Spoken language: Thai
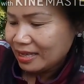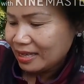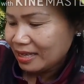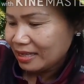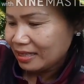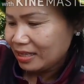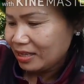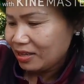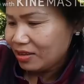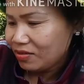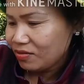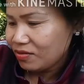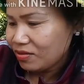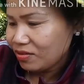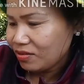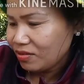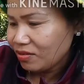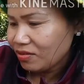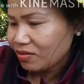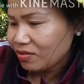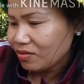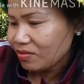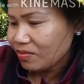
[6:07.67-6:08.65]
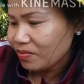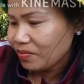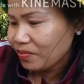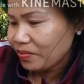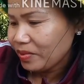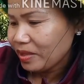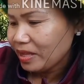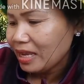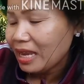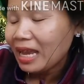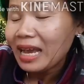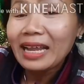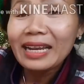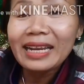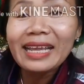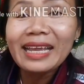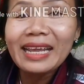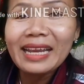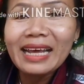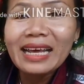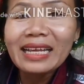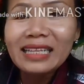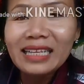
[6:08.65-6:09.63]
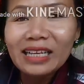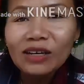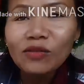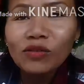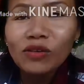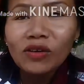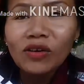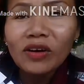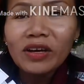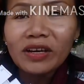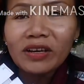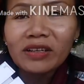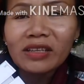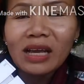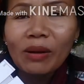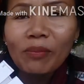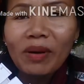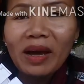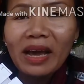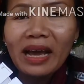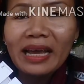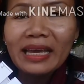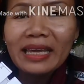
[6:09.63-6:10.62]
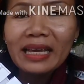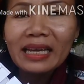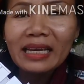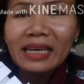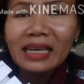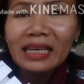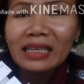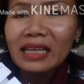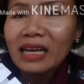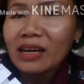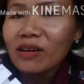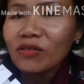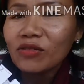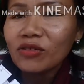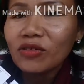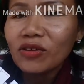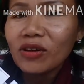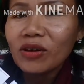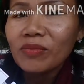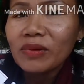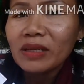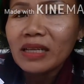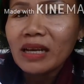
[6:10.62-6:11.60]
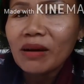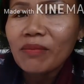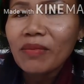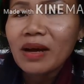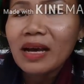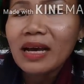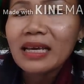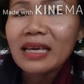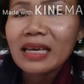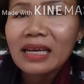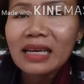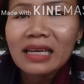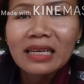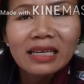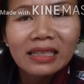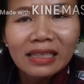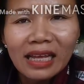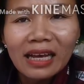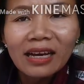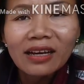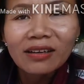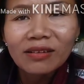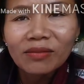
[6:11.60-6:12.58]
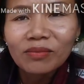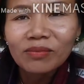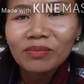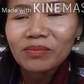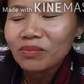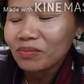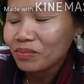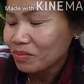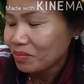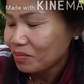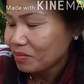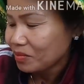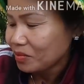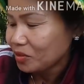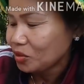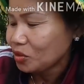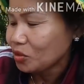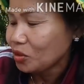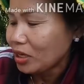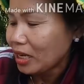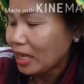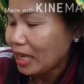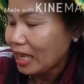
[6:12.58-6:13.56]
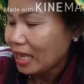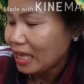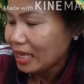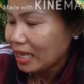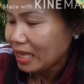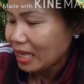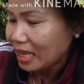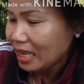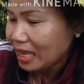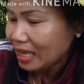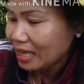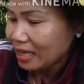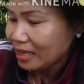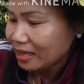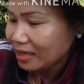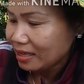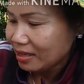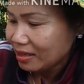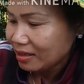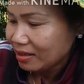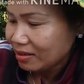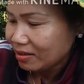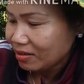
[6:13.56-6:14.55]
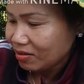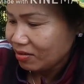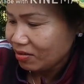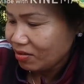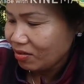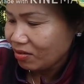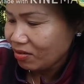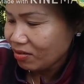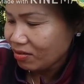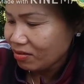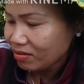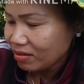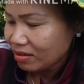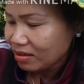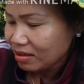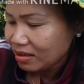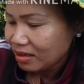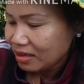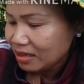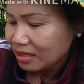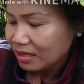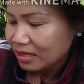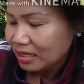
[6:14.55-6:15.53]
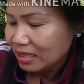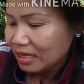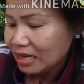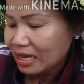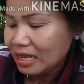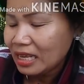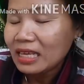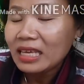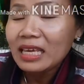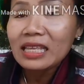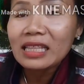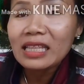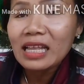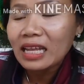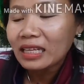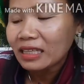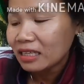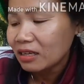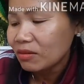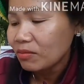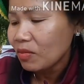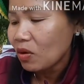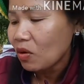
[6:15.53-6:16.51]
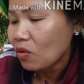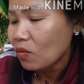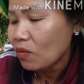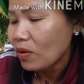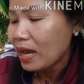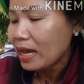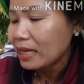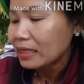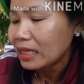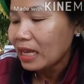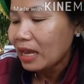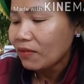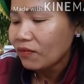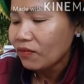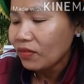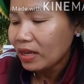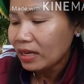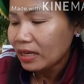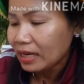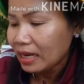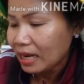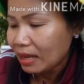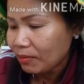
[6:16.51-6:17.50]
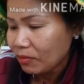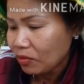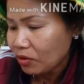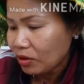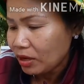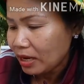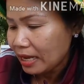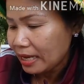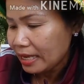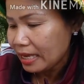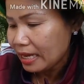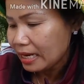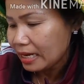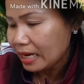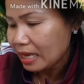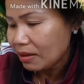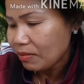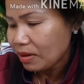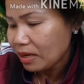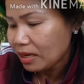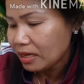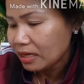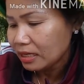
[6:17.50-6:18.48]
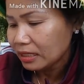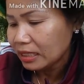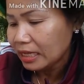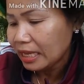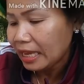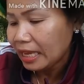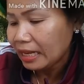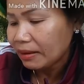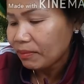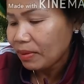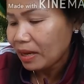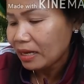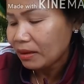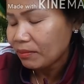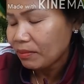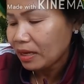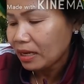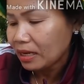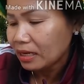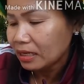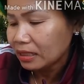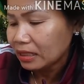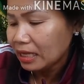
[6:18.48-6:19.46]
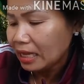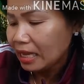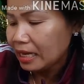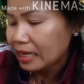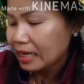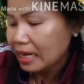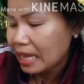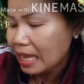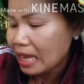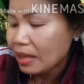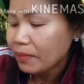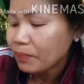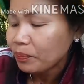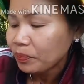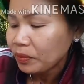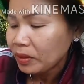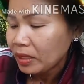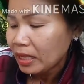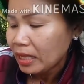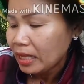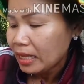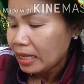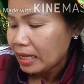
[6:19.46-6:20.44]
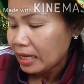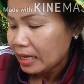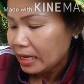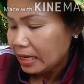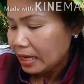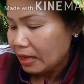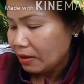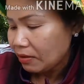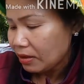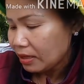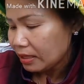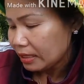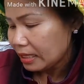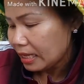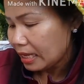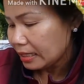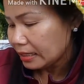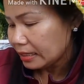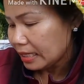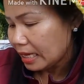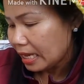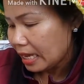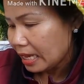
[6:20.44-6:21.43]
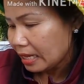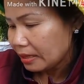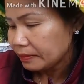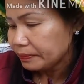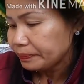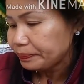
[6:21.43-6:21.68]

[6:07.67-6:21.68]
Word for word: หาที่อยู่น้องกบอดีนะที่คุณก้อยเขาทำมาให้อย่างนี้ ถ้าคุณก้อยไม่ทำมาให้อย่างนี้ยะตาก็จดเองอีก เนาะทีนี้ยายจ้าถึงบอกว่าถ้าแฟนคลับคนไหนอยากได้มะเขือเทศ พันมะเขือเทศนะเดี๋ยวยายตาจะ